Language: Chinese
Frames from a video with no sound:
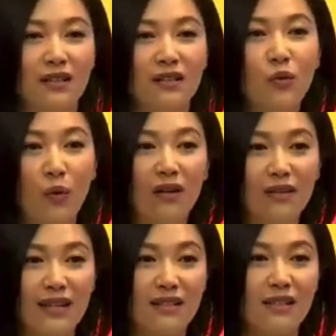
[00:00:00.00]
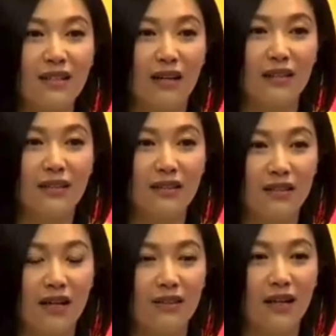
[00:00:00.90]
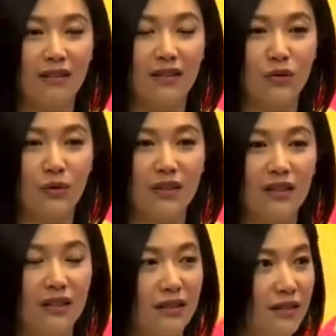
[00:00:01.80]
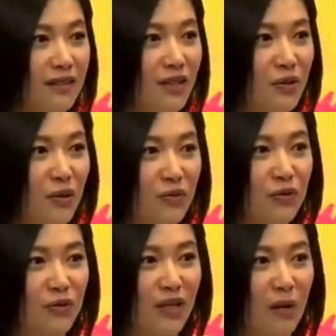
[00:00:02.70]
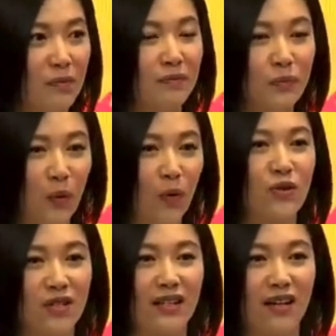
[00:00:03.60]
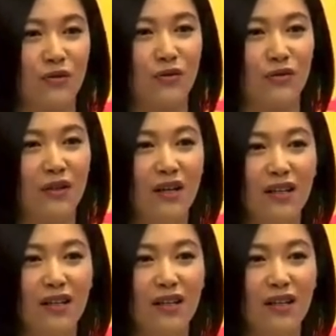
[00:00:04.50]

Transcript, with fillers: 可是我在现场一定是要当那种恶人的那种，就是要 push 他去